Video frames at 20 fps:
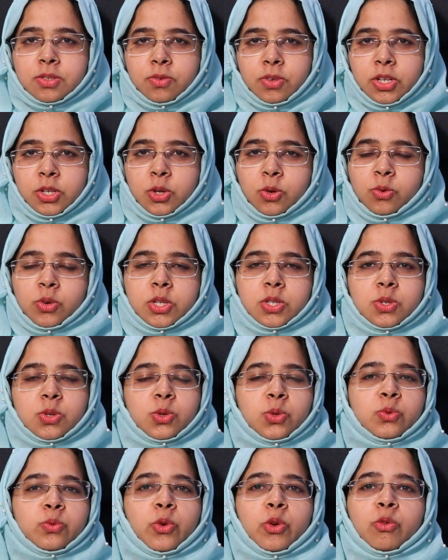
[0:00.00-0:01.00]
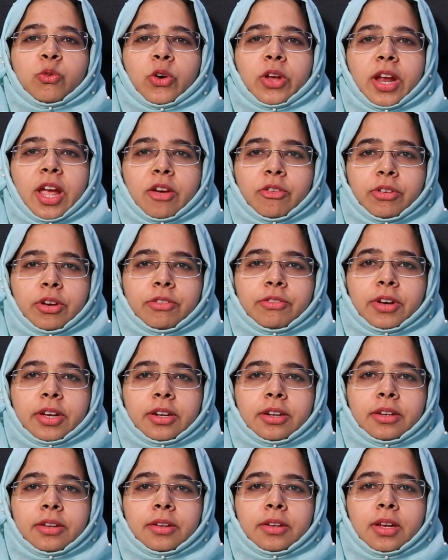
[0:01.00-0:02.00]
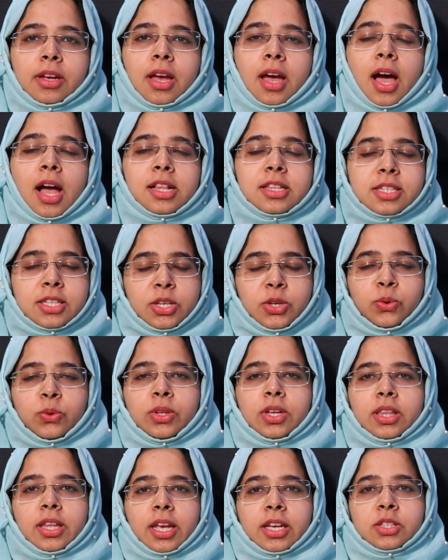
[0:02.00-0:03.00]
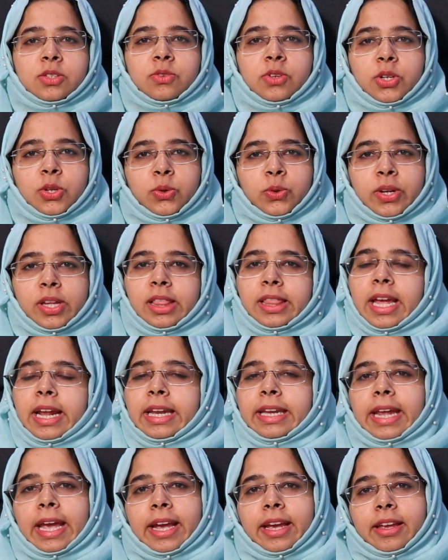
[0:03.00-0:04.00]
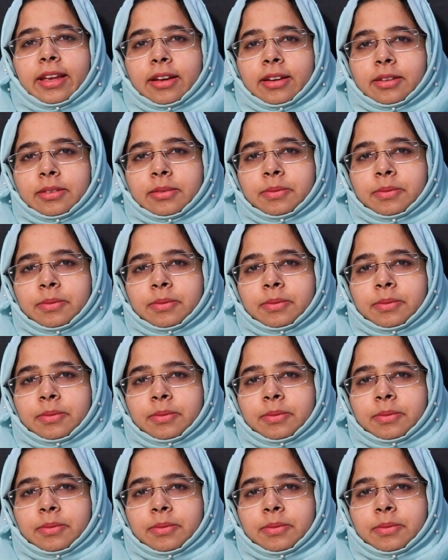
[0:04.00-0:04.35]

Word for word: అందరికీ ఉపయోగపడింది అనుకుంటున్నాను మరో వీడియోతో మళ్ళీ కలుస్తాను అప్పటి వరకు టేక్